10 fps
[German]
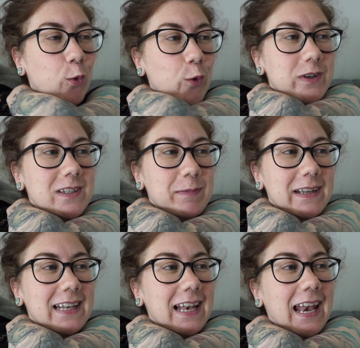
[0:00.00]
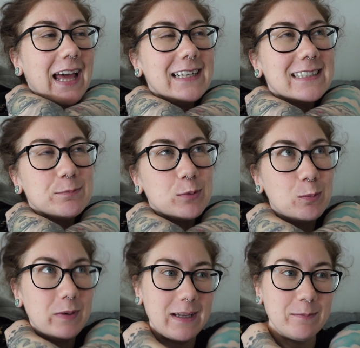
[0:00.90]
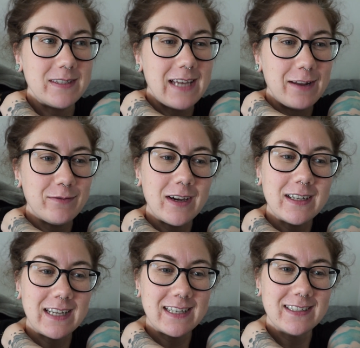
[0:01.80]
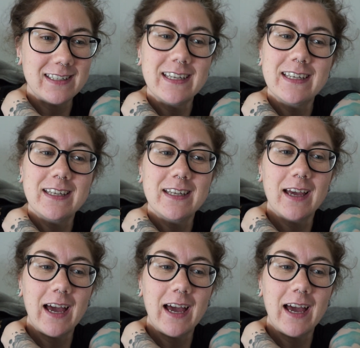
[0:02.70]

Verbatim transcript: Und mein kleines Problem ist einfach, dass ich